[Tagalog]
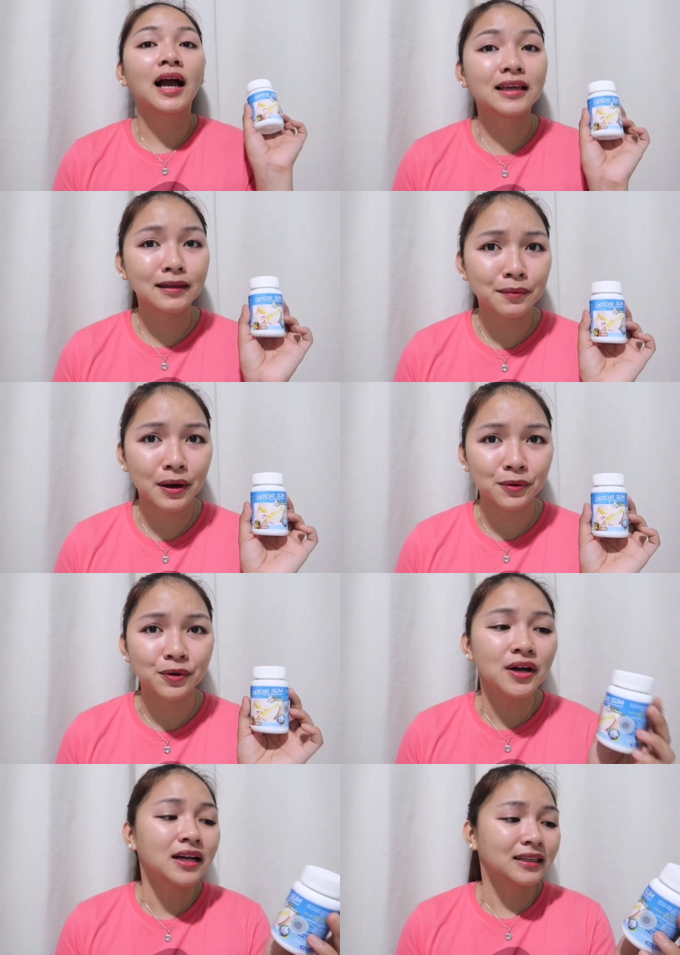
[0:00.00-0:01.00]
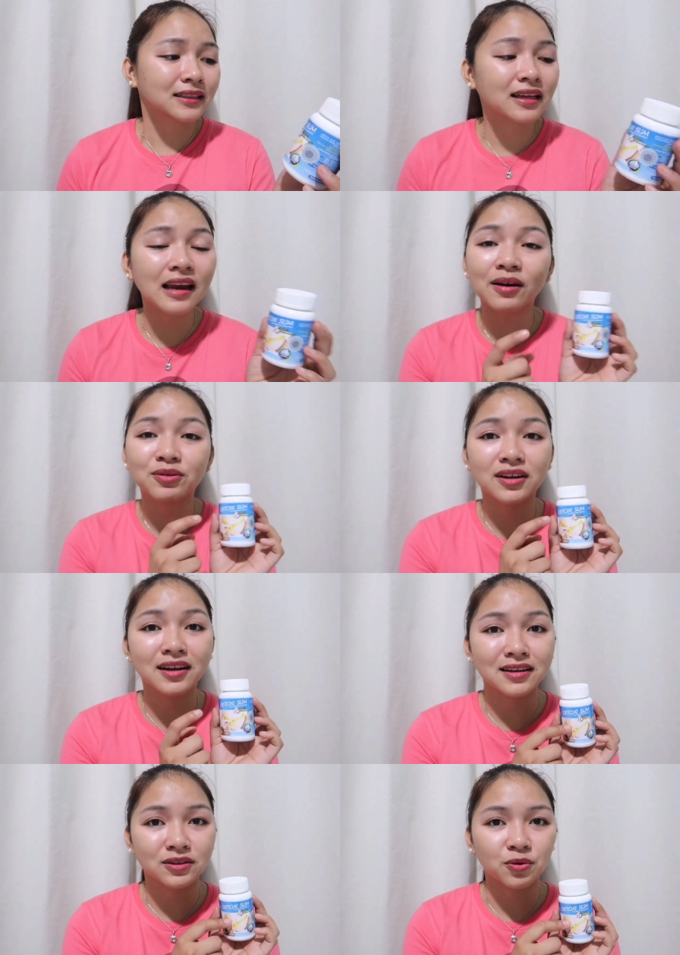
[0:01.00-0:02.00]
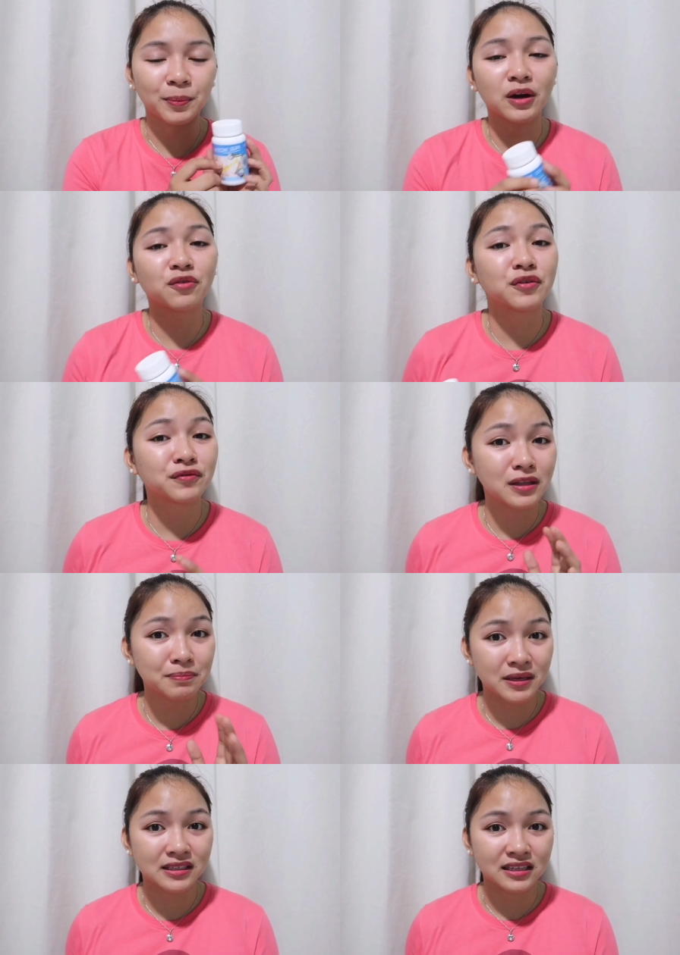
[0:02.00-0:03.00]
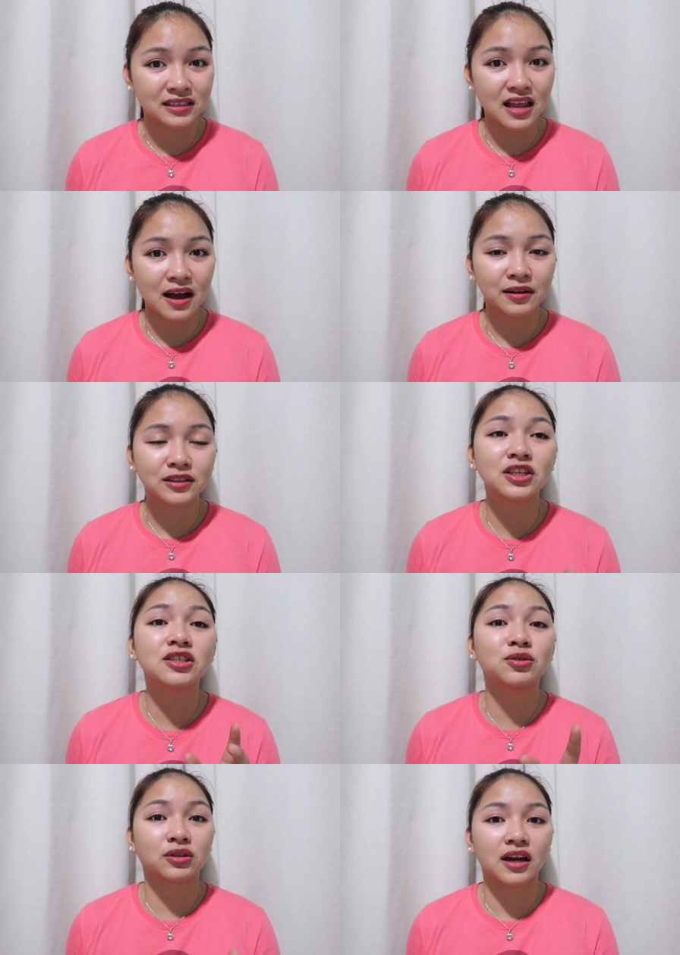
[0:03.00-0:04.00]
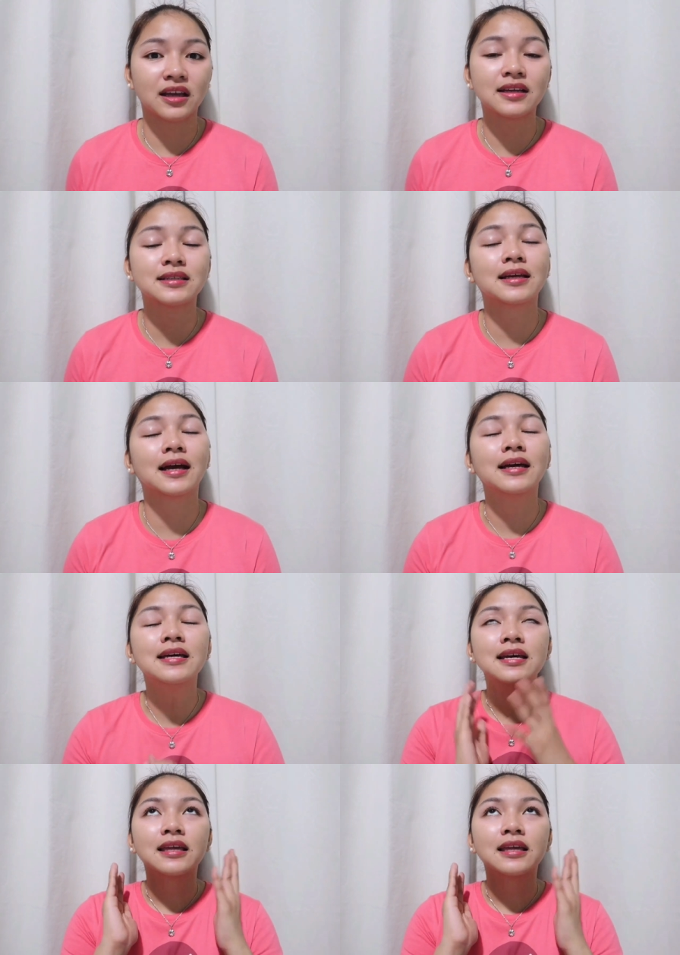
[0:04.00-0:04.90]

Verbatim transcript: Ang ginawa ko, nagdala ko ng ganito, pero 15 pieces lang, just to try, kasi nga,